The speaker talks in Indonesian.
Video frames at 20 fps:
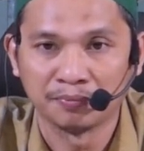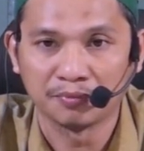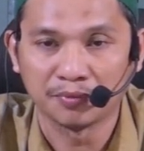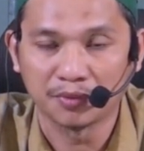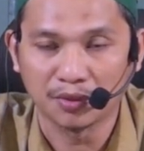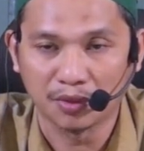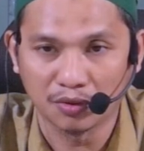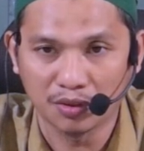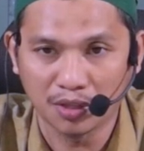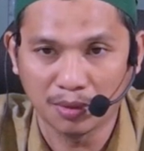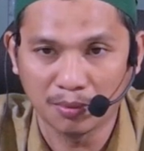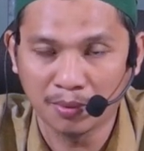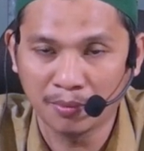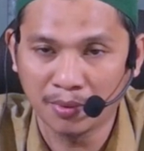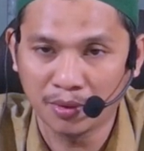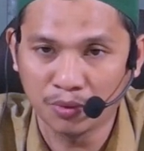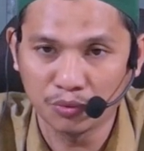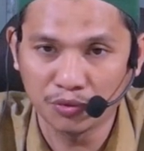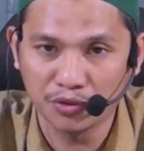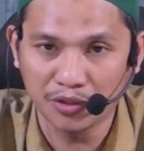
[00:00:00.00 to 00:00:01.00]
Terutama
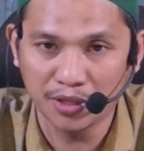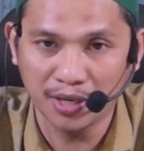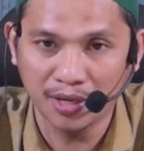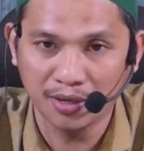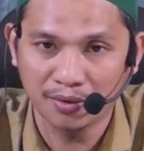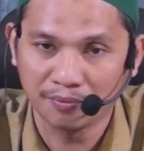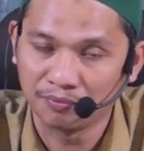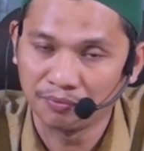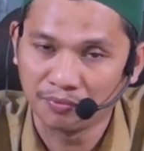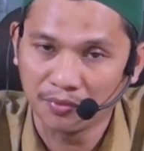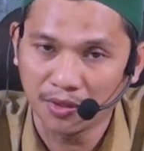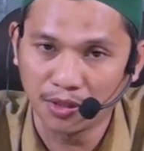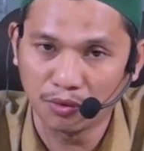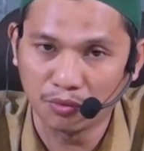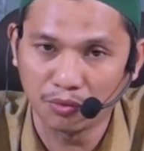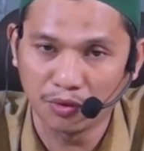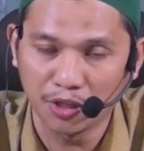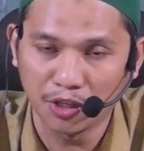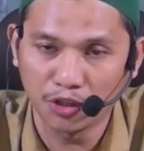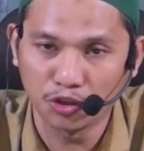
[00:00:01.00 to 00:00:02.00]
manusia
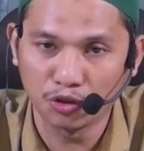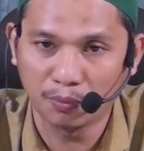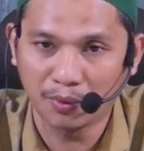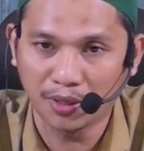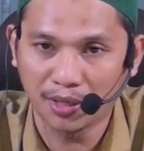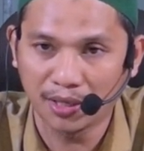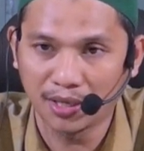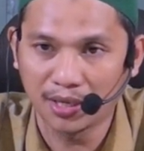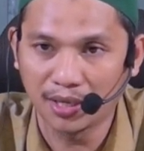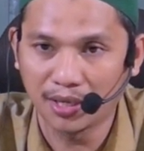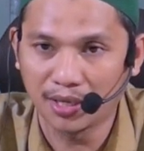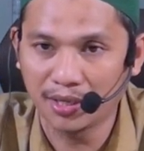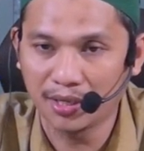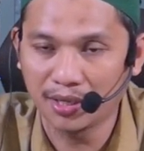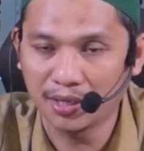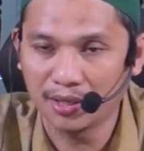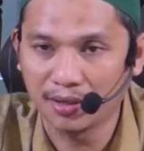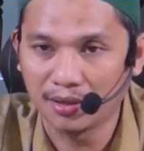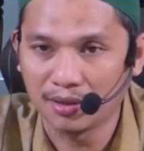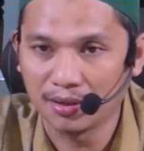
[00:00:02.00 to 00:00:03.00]
itu dihidupkan
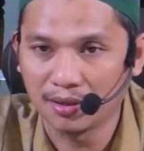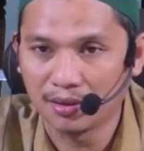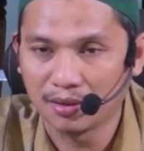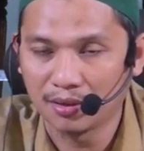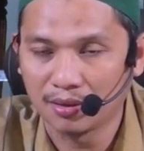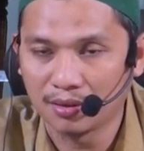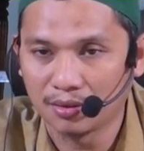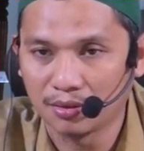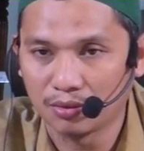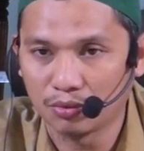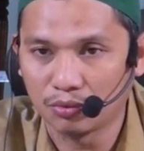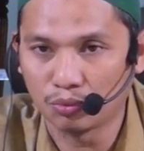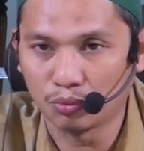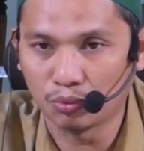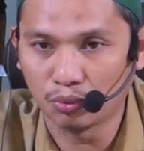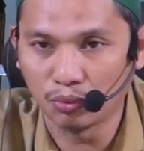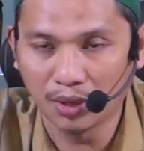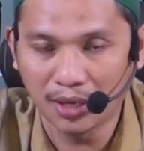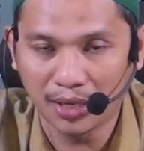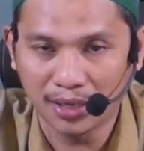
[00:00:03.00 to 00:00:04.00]
dari
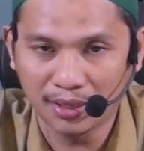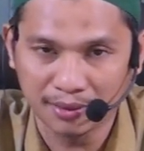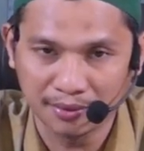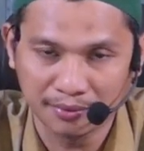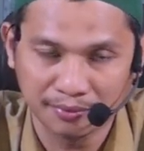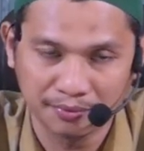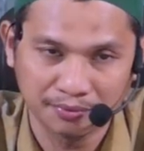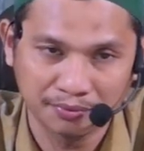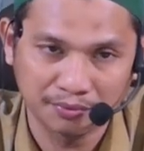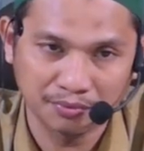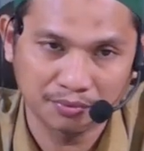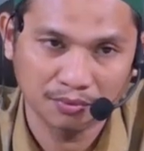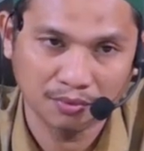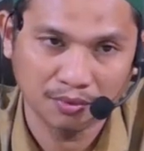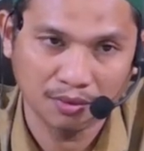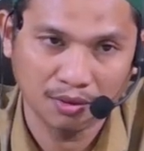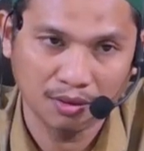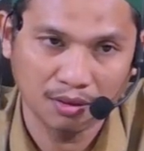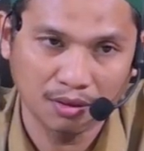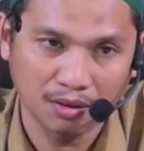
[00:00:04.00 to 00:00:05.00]
tulang
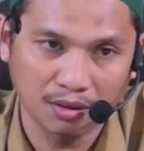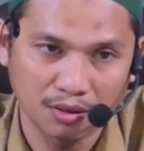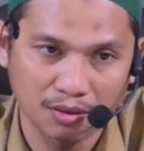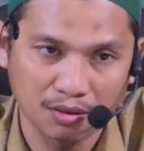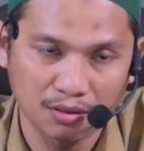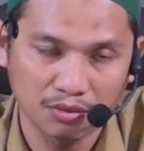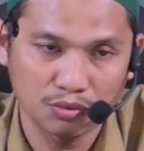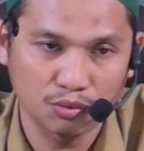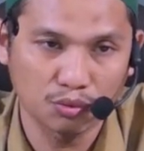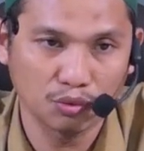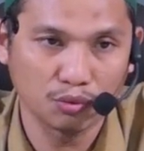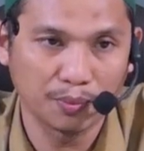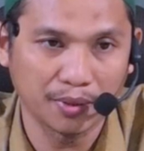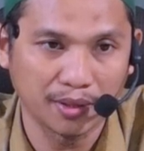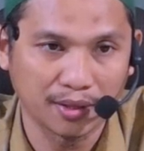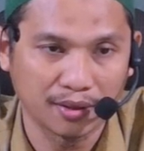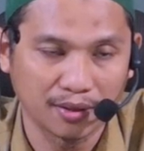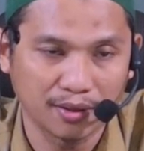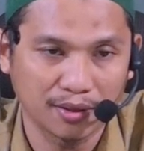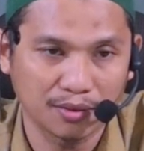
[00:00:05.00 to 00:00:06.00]

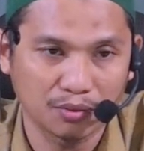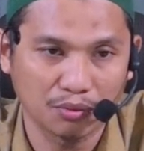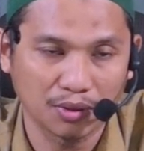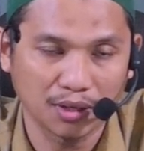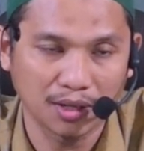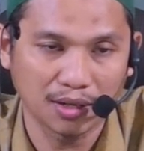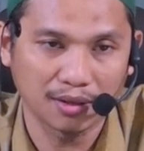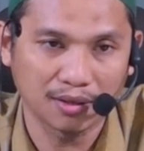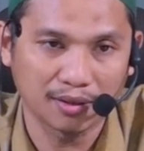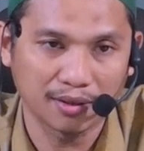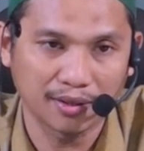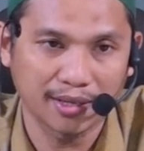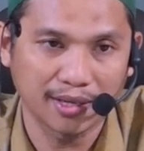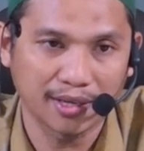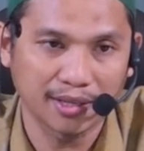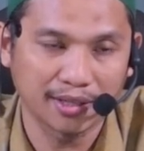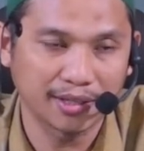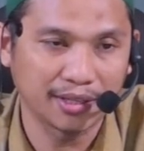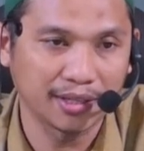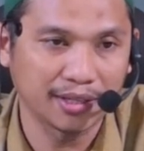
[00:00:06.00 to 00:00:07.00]
sulbi ya tulang
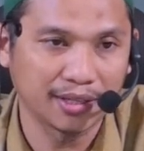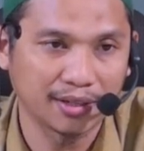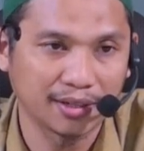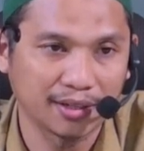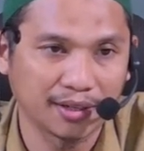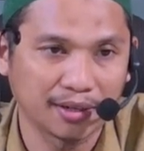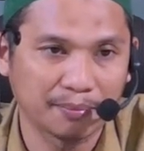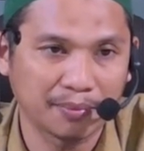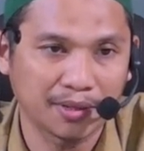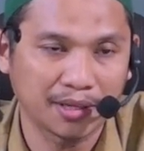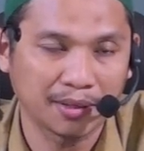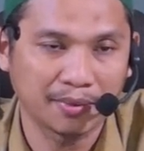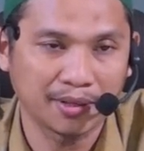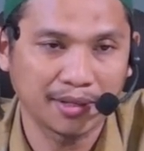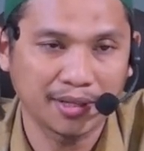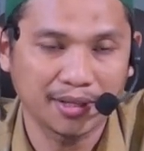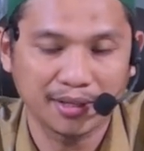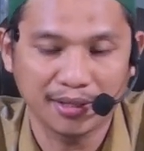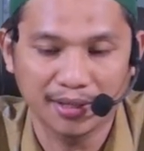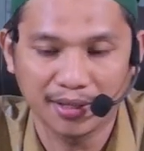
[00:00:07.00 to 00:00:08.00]
yang di apa
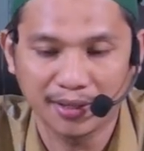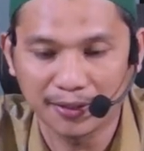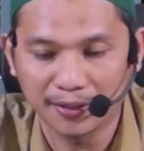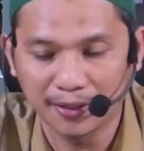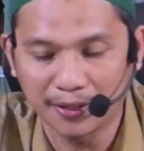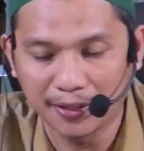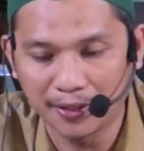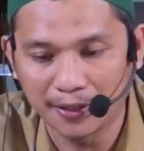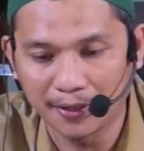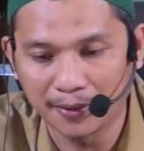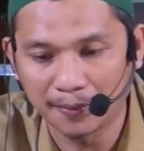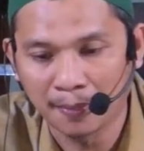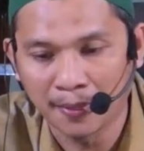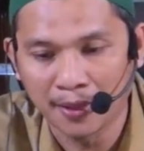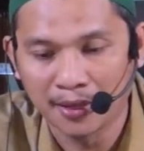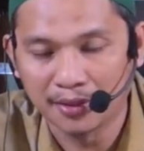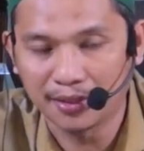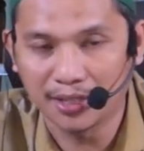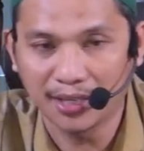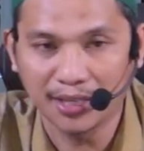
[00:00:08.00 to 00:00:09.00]
namanya yang
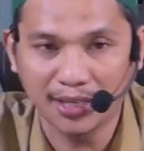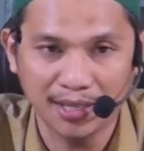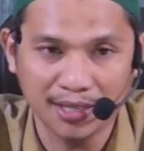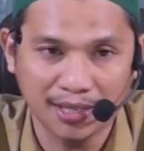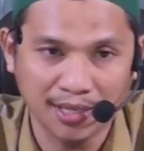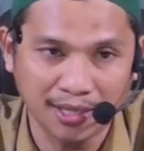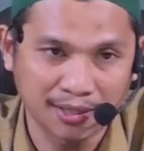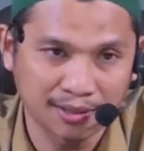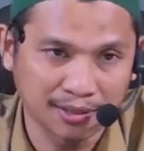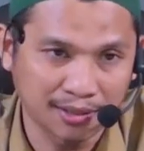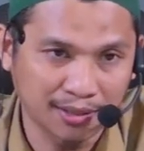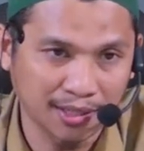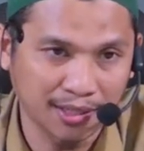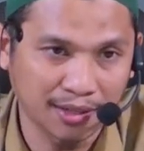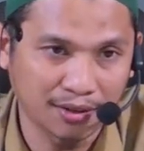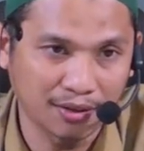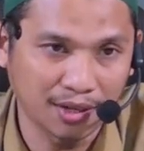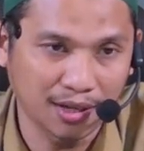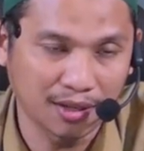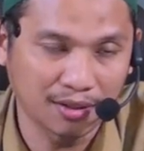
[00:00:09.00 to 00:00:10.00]
ditinggalkan
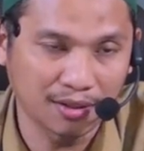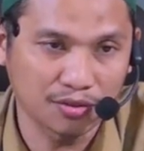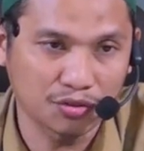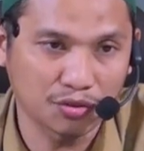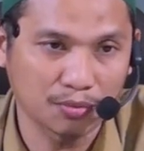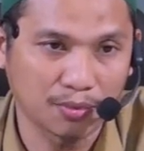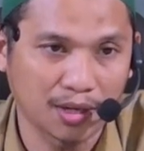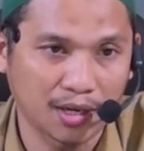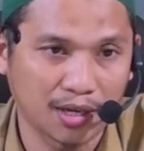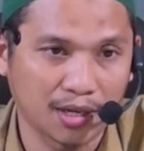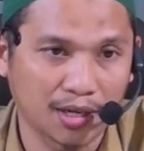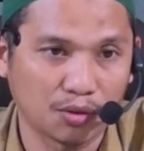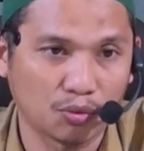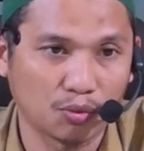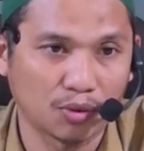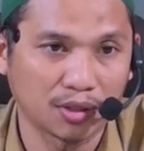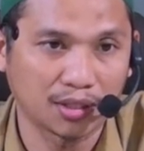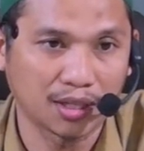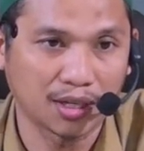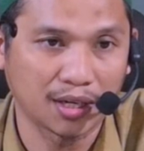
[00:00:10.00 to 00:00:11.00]
tadi oleh Allah
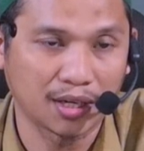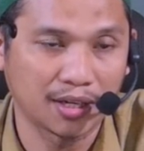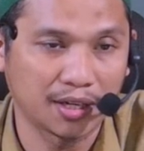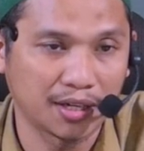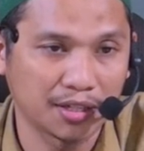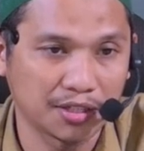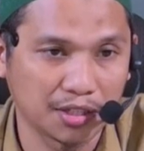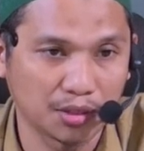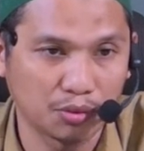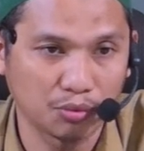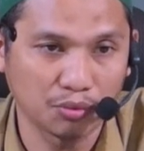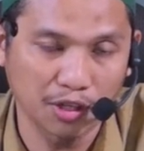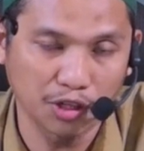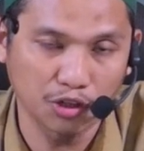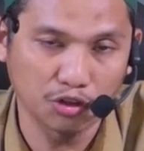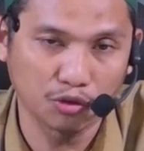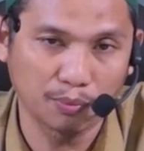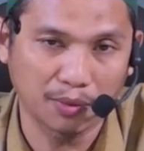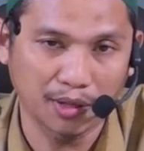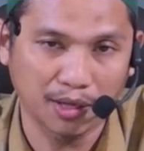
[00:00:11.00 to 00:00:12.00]
Subhanahu wa taala dari situ
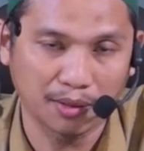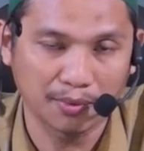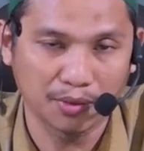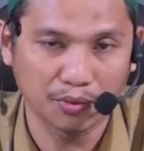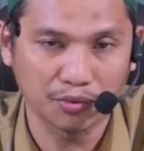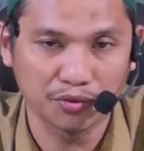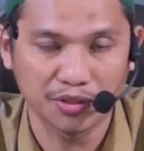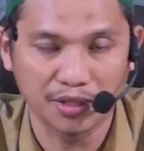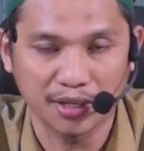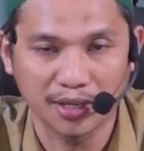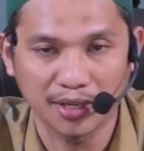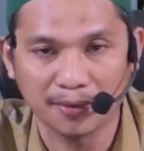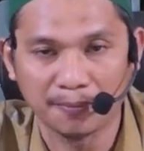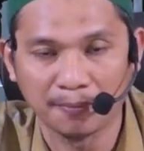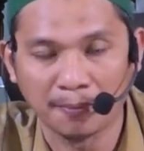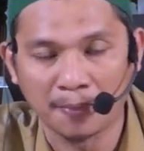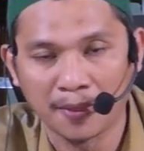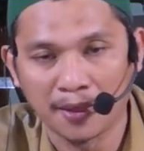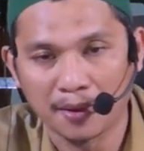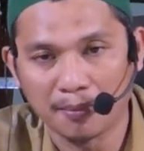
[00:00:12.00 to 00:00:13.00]
dihidupkan manusia
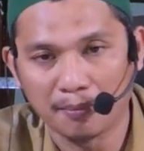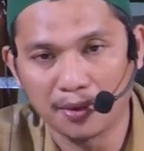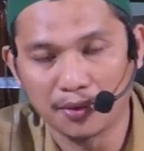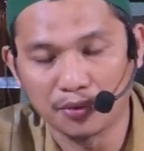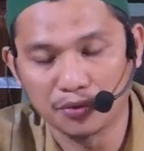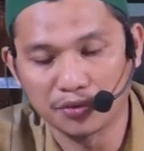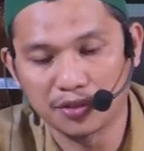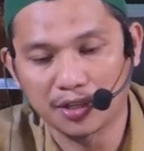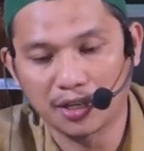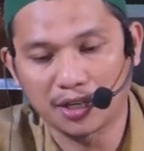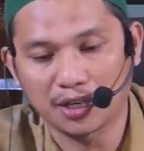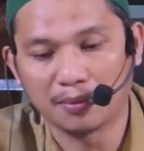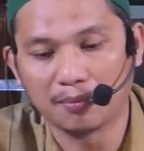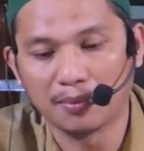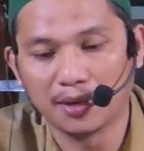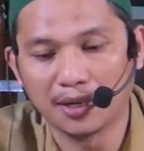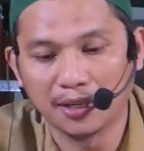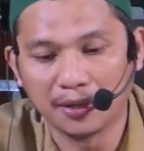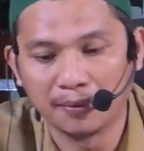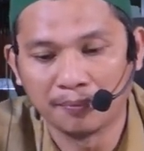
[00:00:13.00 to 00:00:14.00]
manusia
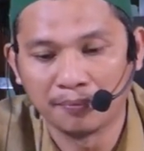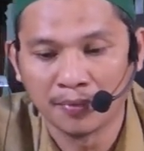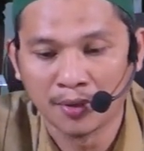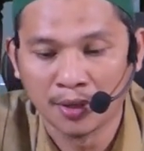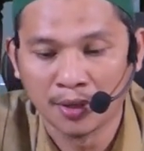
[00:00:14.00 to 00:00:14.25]
kembali